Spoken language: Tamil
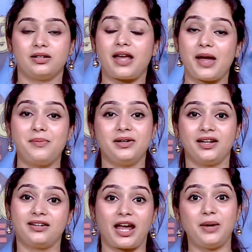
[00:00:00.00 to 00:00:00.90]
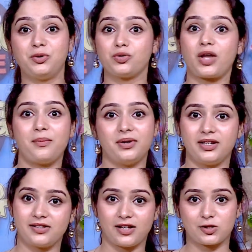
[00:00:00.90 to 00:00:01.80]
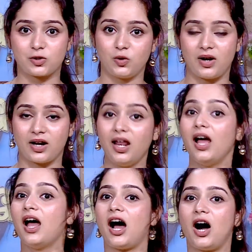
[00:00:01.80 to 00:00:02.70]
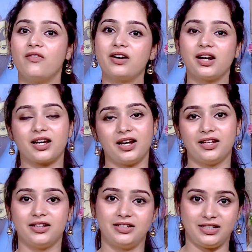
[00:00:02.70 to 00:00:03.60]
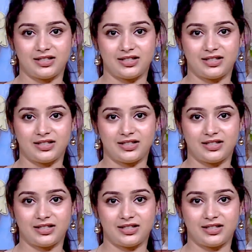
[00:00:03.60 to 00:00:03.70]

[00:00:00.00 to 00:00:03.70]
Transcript: டயபெட்டிக் டைப் டூ டயபெட்டிஸ் எல்லாம் சொல்லுவாங்கள்ல அவங்களுக்கெல்லாம் இந்த டீ